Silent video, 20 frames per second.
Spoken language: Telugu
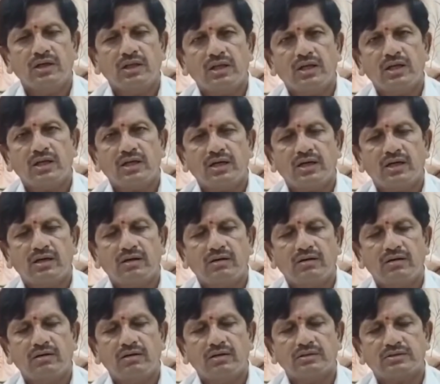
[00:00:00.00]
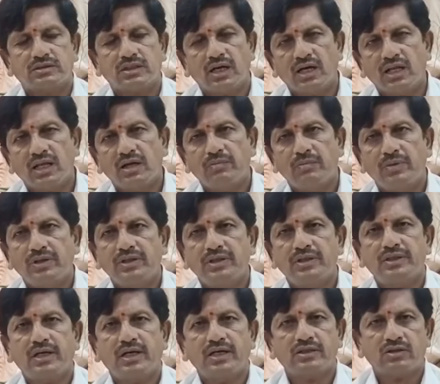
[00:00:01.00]
ఇలాగా చాలామంది
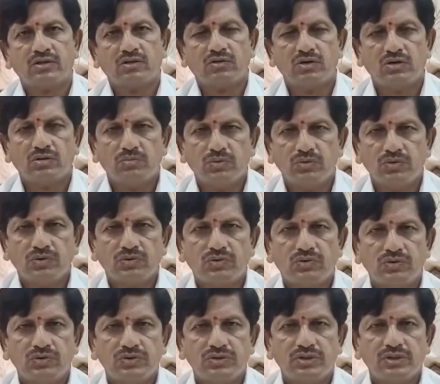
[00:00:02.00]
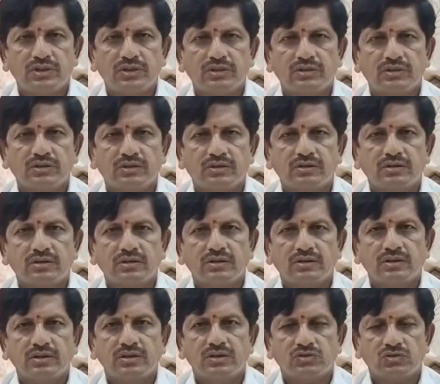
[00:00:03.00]
దాతలు కూడా ముందుకు వచ్చి
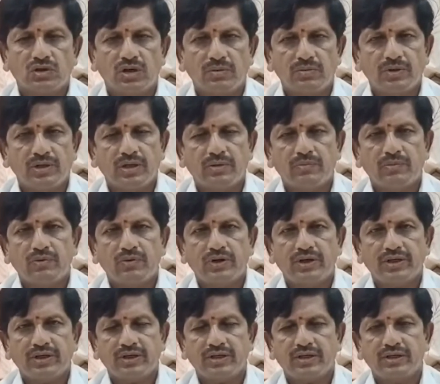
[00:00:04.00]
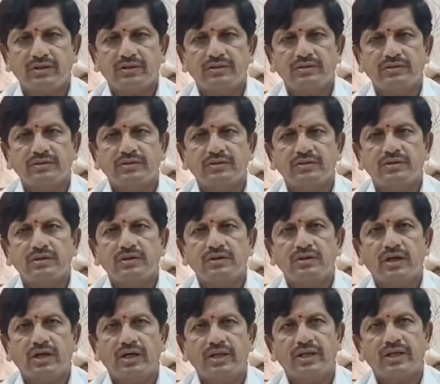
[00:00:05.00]
స్వామి అమ్మవారికి
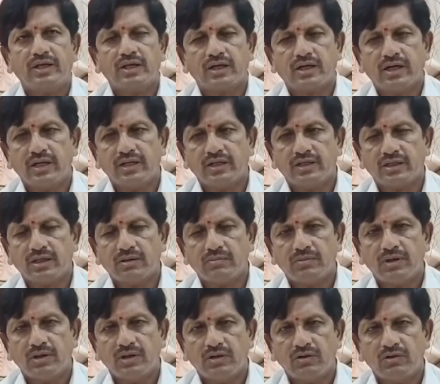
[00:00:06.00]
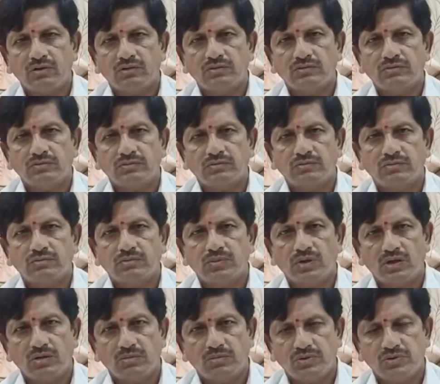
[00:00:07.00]
అనేక కార్యక్రమాల్లో
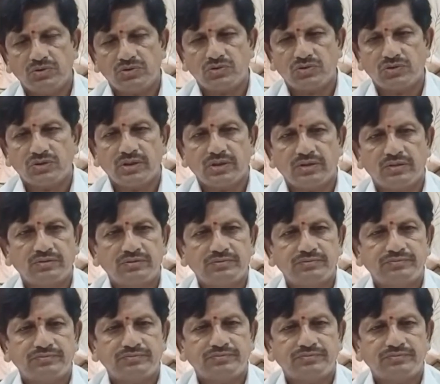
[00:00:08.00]
పాలు పంచుకున్నారు